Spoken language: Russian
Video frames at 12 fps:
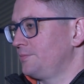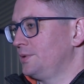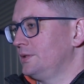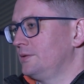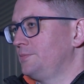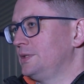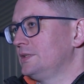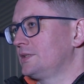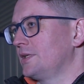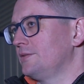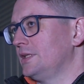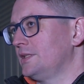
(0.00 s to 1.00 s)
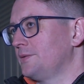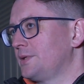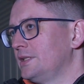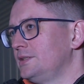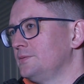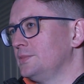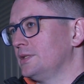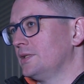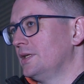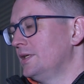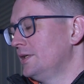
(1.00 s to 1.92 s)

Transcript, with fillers: предоставлять необходимые